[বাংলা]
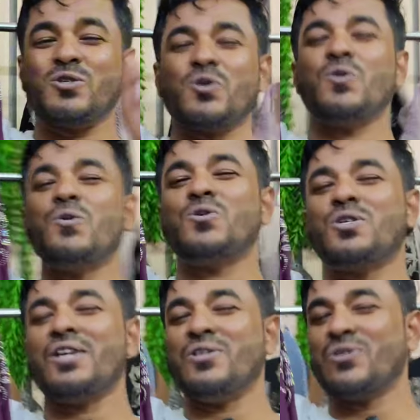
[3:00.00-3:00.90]
রাজকীয়
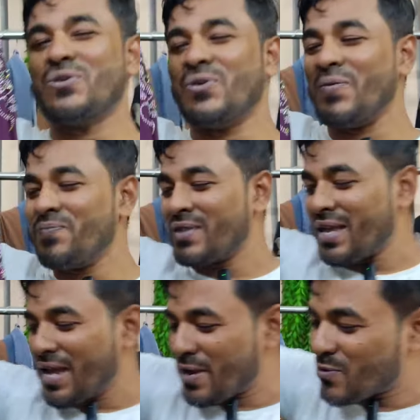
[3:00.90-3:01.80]
অনুষ্ঠানের জন্য
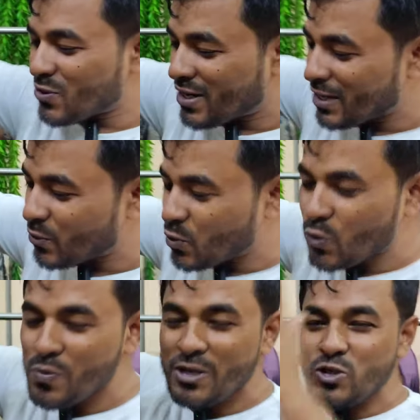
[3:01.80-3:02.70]
এই বোরখাটা
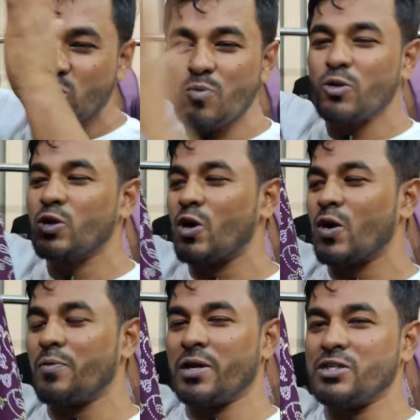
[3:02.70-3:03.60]
খুবই চমৎকার
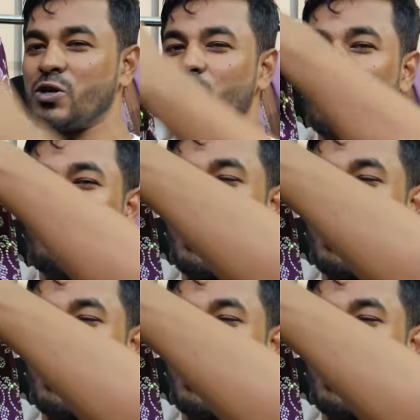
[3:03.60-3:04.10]
হবে যে কোনো